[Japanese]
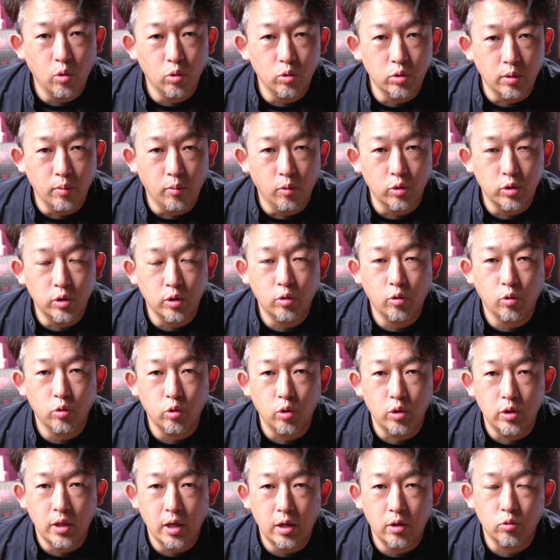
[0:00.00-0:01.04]
め込んで持っていくこ
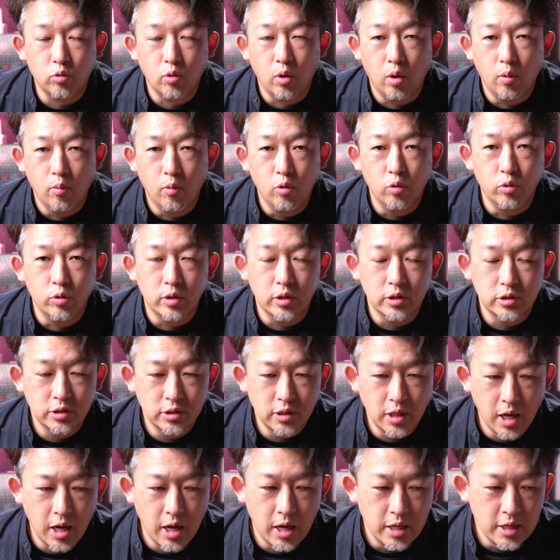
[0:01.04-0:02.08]
とになるとは思うんで
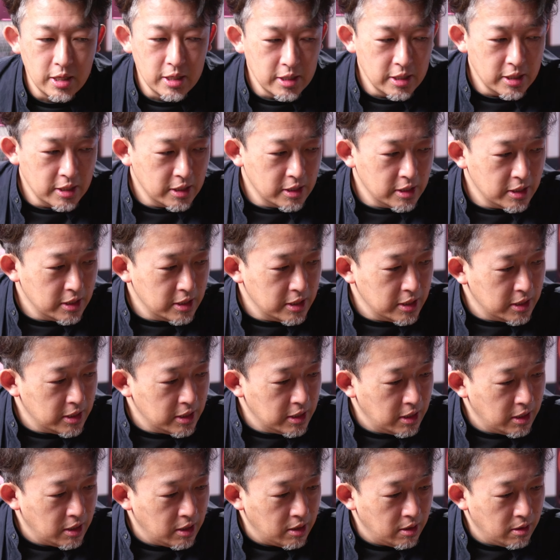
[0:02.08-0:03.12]
すが、
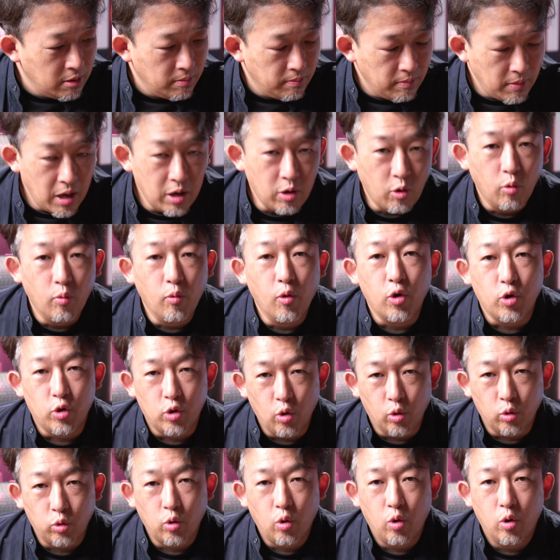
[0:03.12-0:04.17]
重
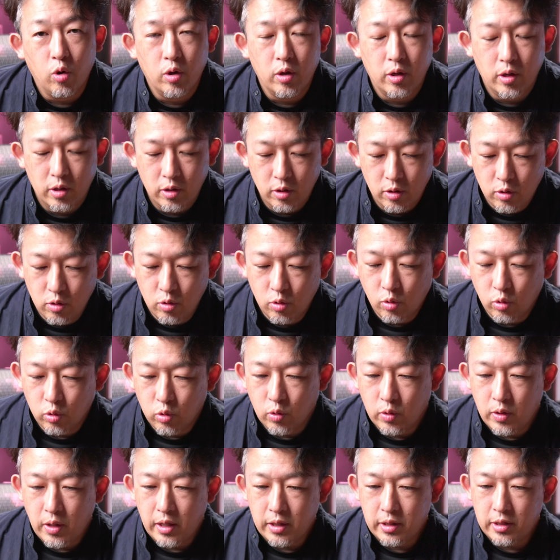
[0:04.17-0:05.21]
いよというこ
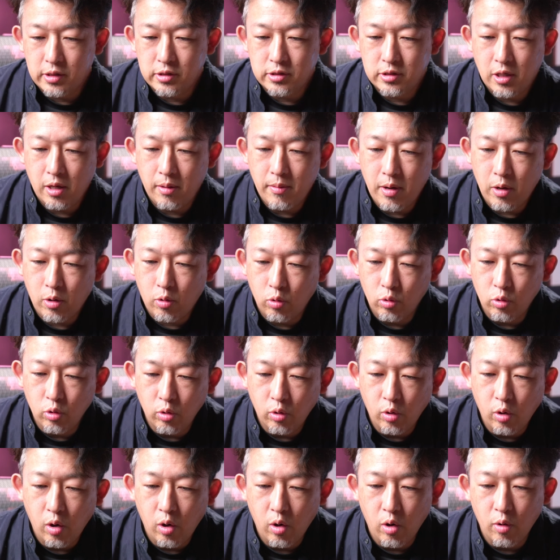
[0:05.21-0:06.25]
となんですが、こ
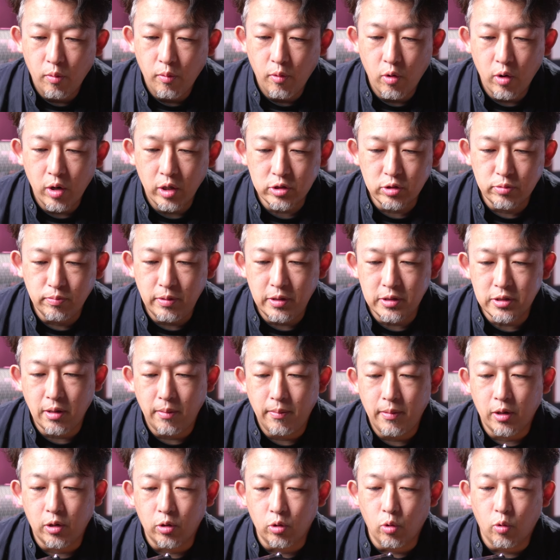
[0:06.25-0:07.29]
のモーラス
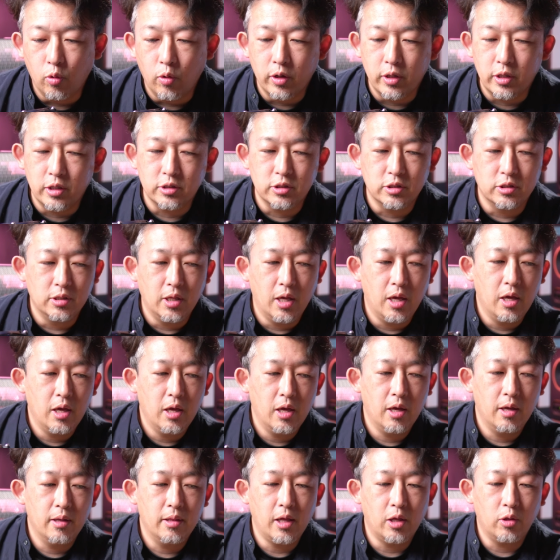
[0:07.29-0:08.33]
B300 の方はです
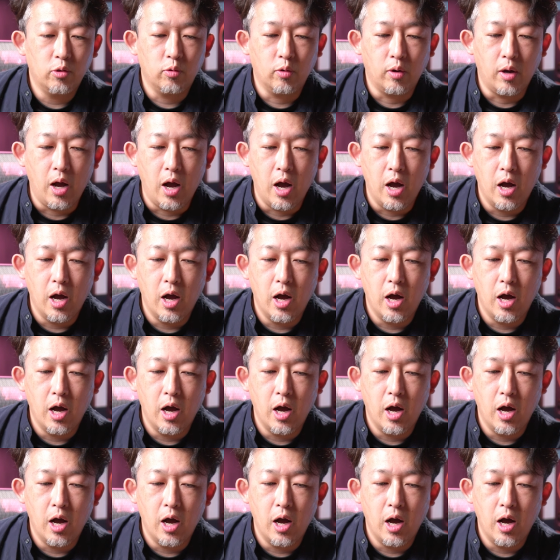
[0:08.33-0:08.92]
ね、なんとか